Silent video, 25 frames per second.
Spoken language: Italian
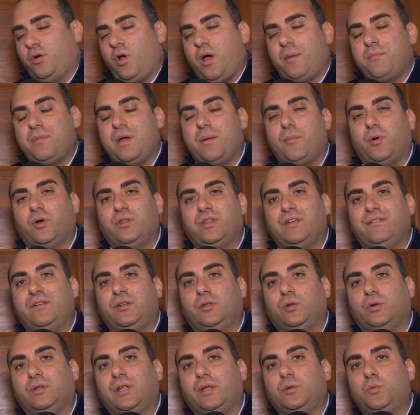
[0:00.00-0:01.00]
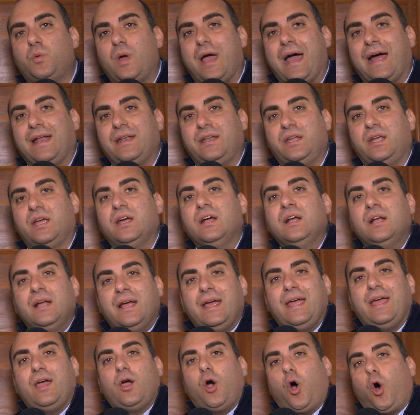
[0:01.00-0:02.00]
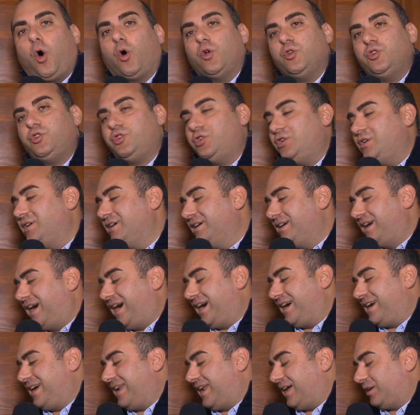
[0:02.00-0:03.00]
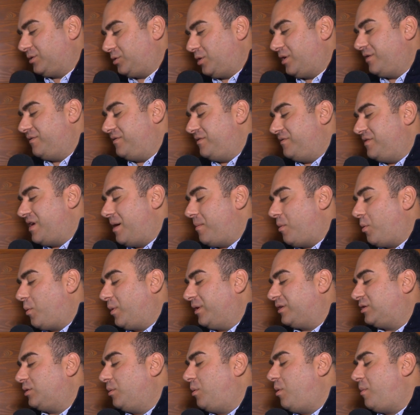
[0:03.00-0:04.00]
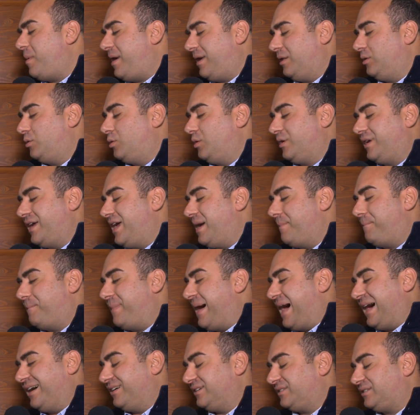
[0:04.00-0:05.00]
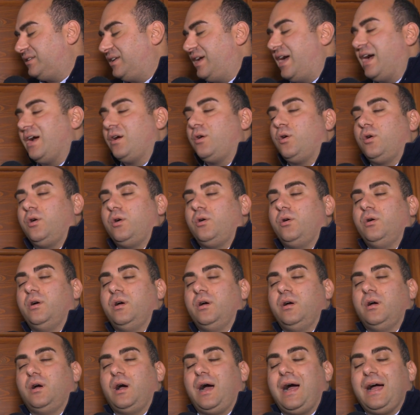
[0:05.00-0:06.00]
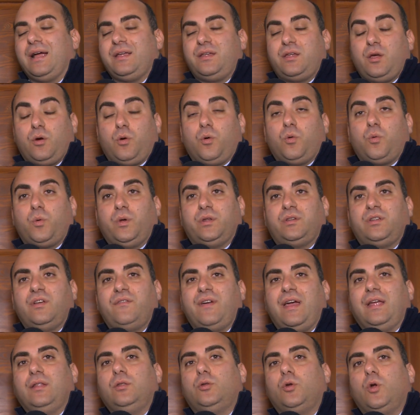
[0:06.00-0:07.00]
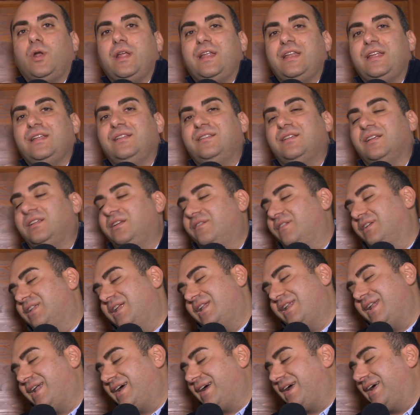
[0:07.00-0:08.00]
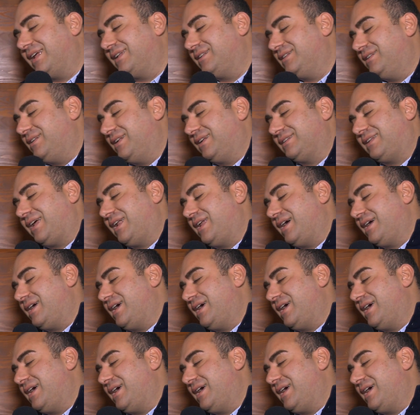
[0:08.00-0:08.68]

noi abbiamo aderito da due anni e oggi a Galatone viviamo questo momento che parte eh, anche con questo evento le iniziative del Natale a